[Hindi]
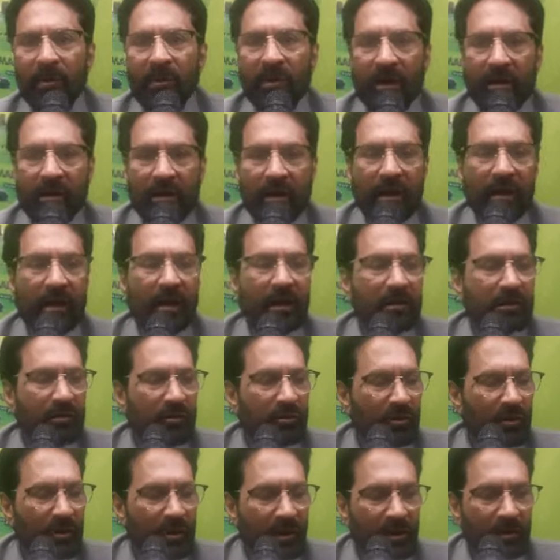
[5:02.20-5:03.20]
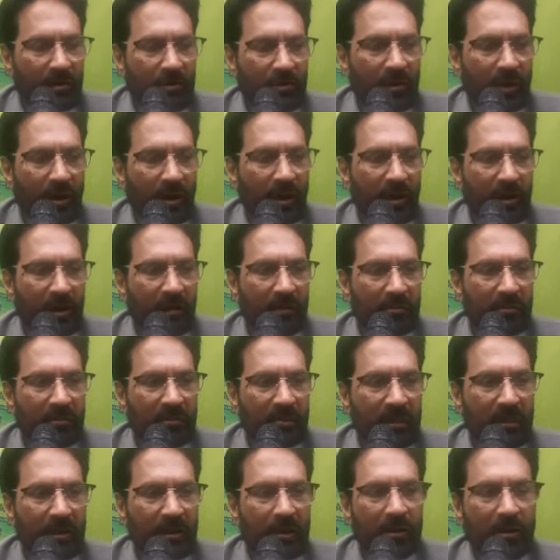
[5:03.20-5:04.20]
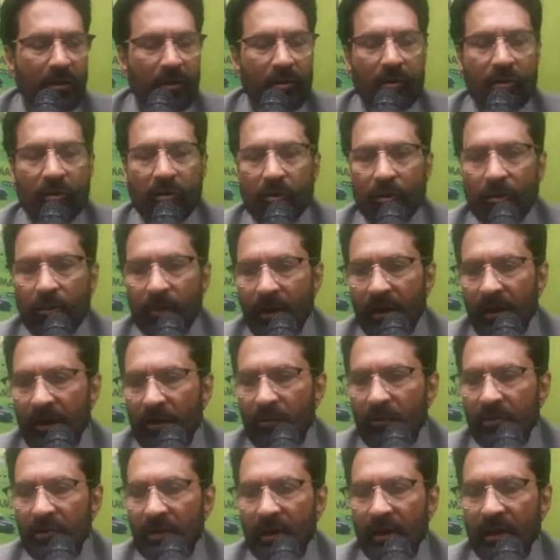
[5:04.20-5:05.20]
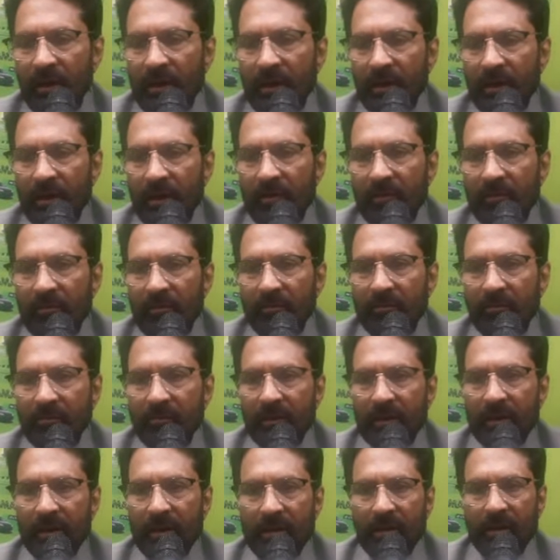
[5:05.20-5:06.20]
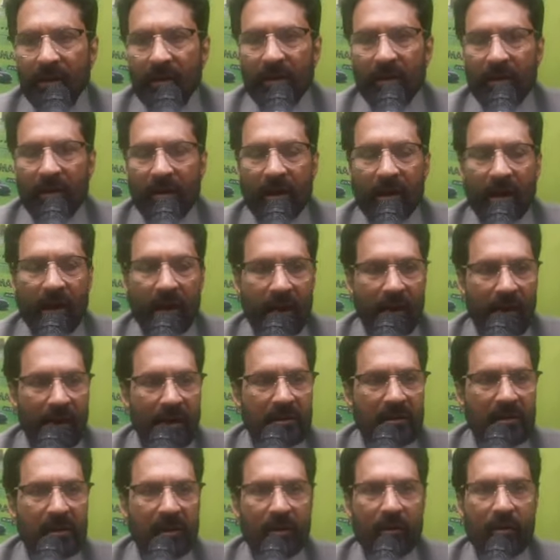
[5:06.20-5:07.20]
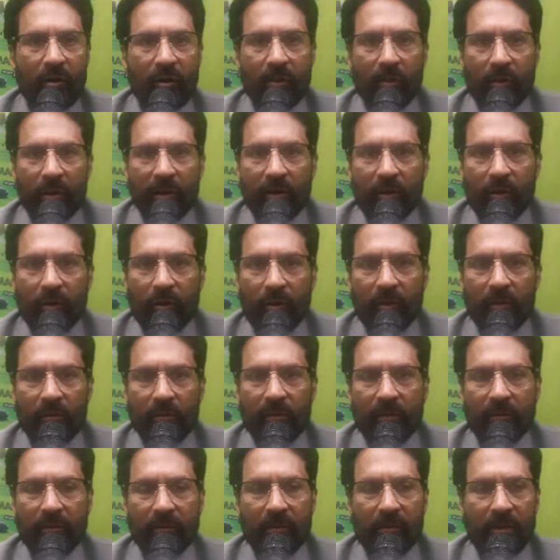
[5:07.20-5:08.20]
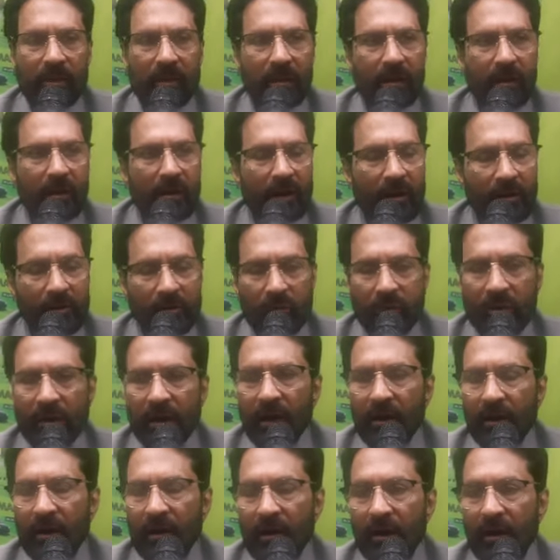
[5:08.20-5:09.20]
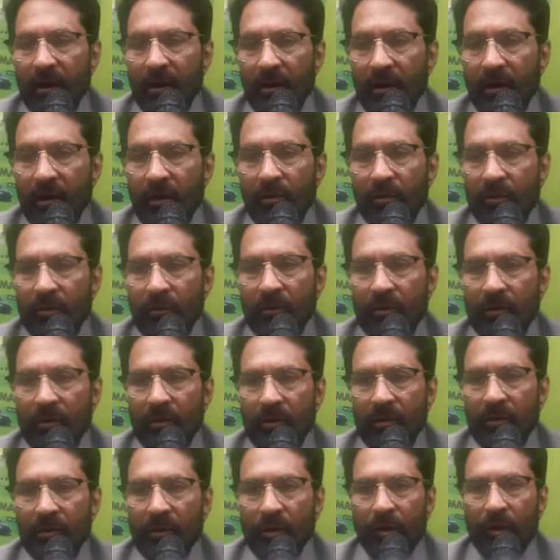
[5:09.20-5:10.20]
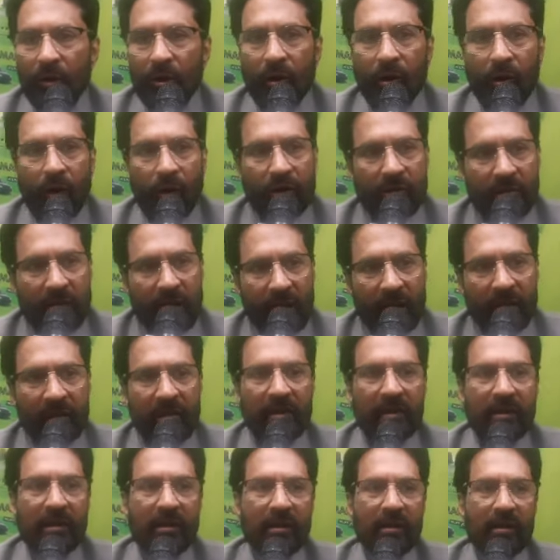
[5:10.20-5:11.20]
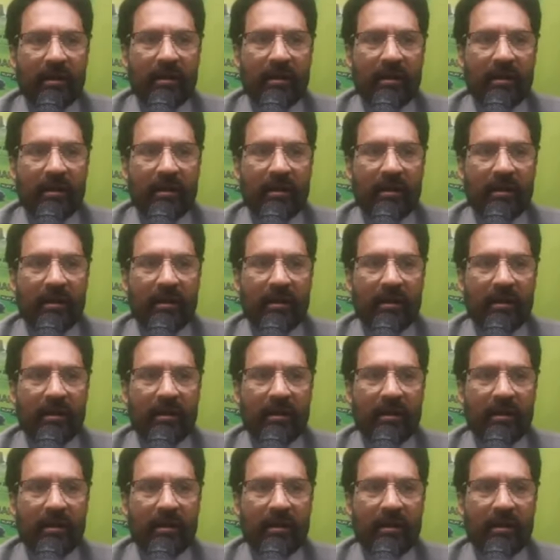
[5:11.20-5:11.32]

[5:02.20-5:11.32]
50 लाख का जियो निकल चुका है तो मैं उसके लिए तेलंगाना स्टेट गवर्नमेंट को का शुक्रिया अदा करता हूँ और साथ ही